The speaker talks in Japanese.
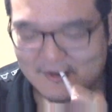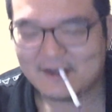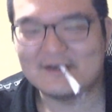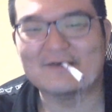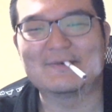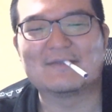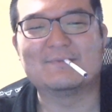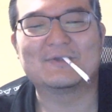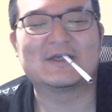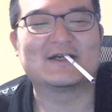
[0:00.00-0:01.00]
家まで
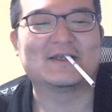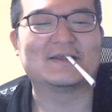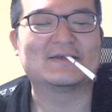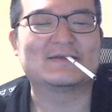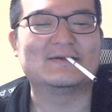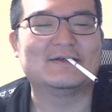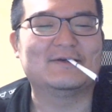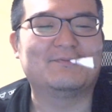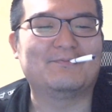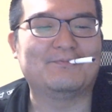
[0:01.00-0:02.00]
持たなかったですね。
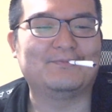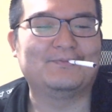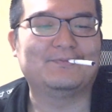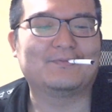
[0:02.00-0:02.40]
うん。